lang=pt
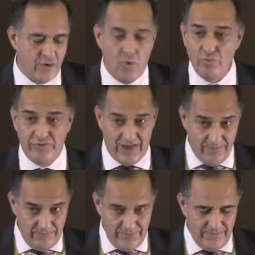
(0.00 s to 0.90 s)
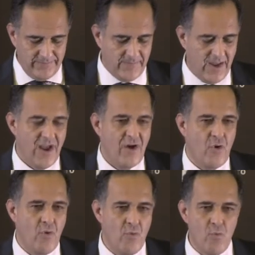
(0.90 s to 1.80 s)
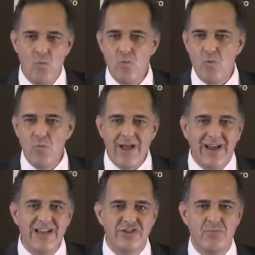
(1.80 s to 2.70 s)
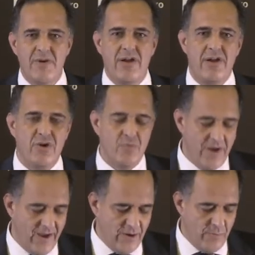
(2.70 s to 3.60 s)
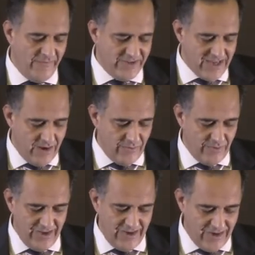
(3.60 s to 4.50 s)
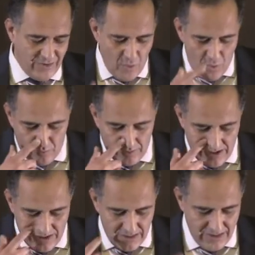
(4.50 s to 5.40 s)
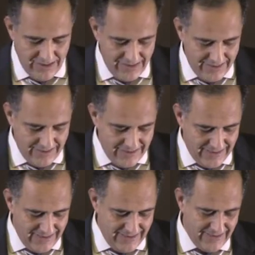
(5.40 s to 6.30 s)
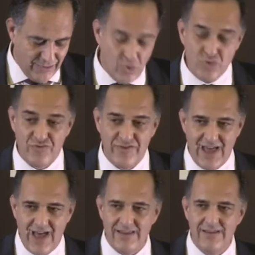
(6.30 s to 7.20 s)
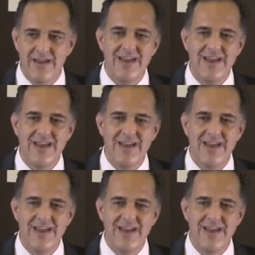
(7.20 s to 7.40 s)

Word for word: com o tempo, com um, alcance e uma, e uma, e uma visão uh, com uh, uh, longevidade,